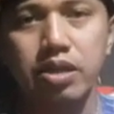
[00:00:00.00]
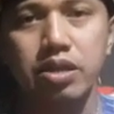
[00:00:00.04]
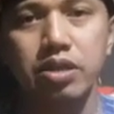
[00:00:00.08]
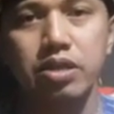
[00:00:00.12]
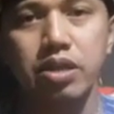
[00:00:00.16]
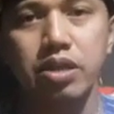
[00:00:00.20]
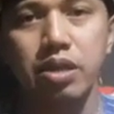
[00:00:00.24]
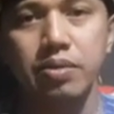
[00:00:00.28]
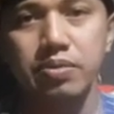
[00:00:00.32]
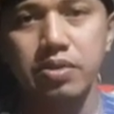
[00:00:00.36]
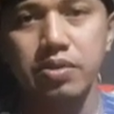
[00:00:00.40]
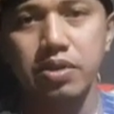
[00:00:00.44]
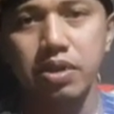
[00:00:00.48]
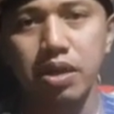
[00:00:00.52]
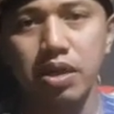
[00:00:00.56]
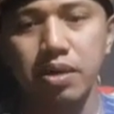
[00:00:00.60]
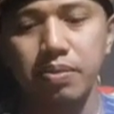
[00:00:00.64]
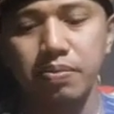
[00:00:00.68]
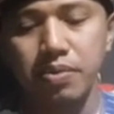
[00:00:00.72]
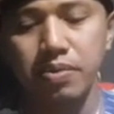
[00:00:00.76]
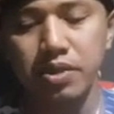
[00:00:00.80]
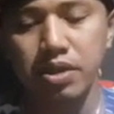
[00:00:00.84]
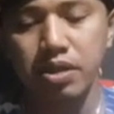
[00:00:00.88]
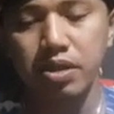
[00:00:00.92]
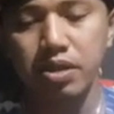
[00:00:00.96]
di
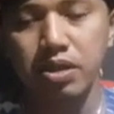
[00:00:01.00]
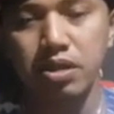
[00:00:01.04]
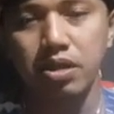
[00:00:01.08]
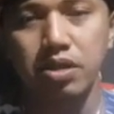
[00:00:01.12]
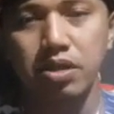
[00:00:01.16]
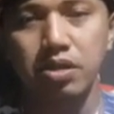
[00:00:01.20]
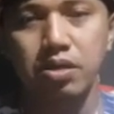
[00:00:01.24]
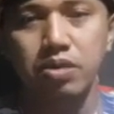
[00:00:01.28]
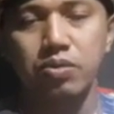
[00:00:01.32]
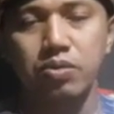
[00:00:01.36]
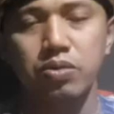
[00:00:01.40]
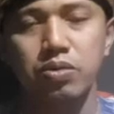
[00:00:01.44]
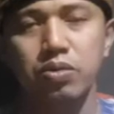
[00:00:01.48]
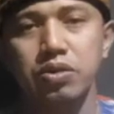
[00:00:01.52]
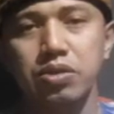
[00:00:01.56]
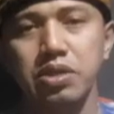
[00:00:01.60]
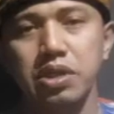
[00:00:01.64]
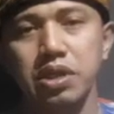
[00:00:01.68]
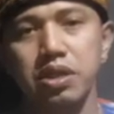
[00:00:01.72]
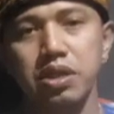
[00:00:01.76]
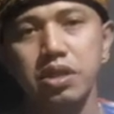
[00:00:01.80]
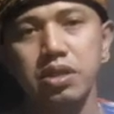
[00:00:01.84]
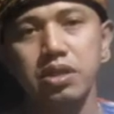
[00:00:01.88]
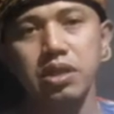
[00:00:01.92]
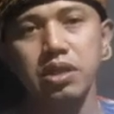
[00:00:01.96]
subscribe eh, untuk
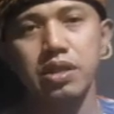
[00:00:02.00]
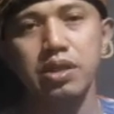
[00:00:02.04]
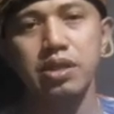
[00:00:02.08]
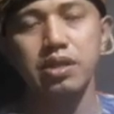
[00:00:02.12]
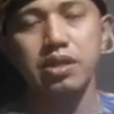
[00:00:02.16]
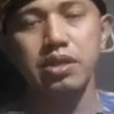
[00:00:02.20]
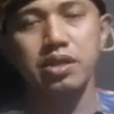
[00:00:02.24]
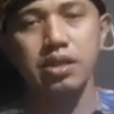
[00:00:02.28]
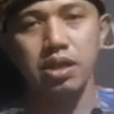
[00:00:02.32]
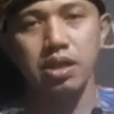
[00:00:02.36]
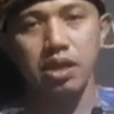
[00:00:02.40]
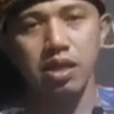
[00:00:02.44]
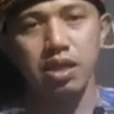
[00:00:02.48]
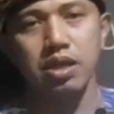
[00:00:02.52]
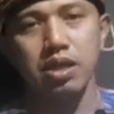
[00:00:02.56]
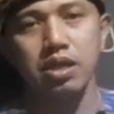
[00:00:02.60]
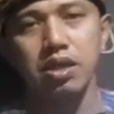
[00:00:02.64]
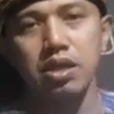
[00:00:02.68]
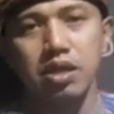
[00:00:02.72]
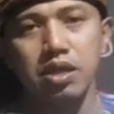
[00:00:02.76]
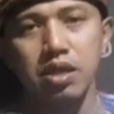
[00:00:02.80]
channel saya ini ya.